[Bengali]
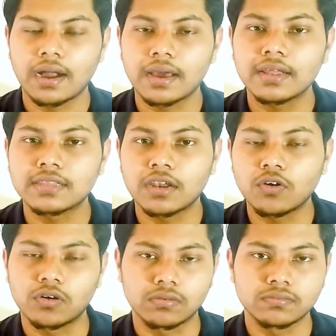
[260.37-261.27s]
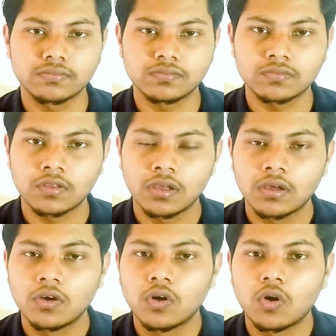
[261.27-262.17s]
হানাতানো
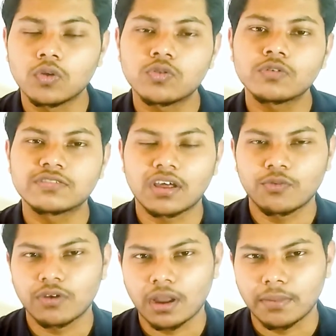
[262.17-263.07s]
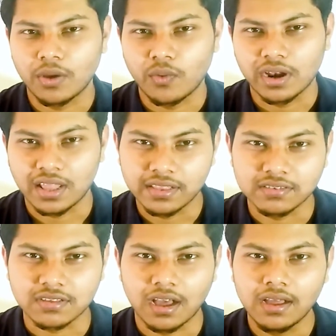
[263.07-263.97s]
ওতো সান নো নামায় ওয়া নান
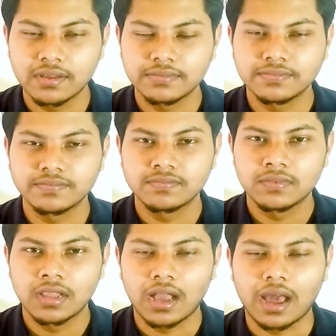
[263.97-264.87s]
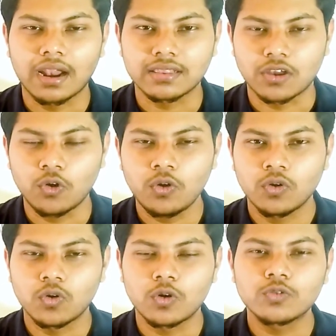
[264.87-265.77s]
দেসকা হানাতানো
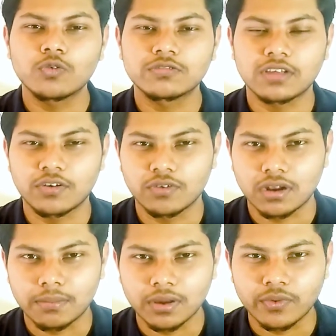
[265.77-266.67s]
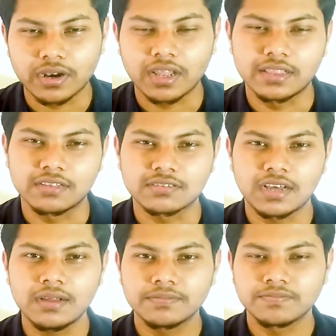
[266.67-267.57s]
ওতো সান নো নামায় ওয়া নান দেসকা
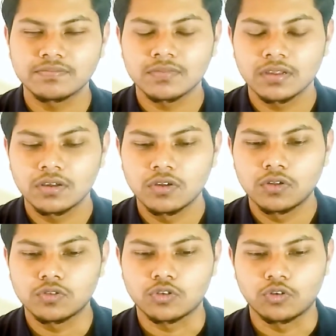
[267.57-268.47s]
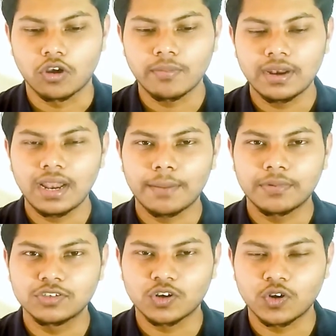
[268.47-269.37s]
তো নর্মালি আপনি
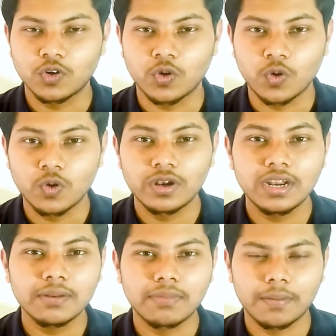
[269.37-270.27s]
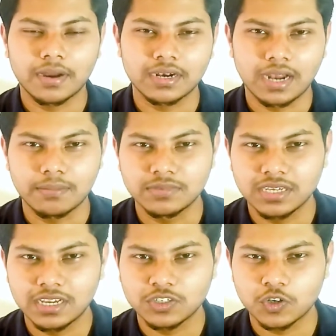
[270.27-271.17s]
যখন অন্যের বাবার নাম
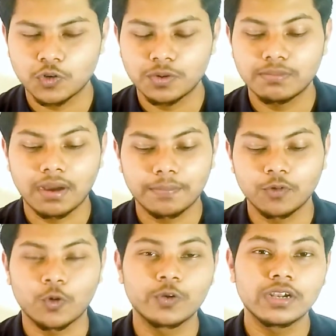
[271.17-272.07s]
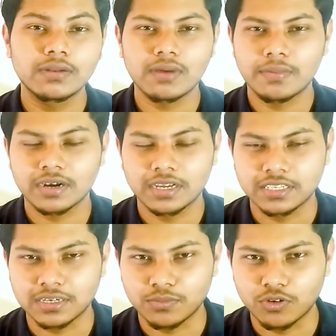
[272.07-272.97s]
জিজ্ঞেস করবেন বা আপনি অন্যের বাবার
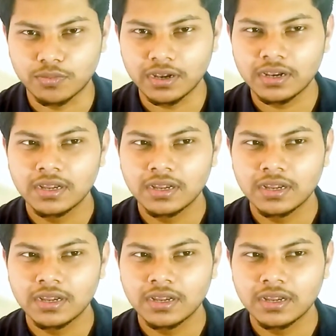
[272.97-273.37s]
ক্ষেত্রে বলবেন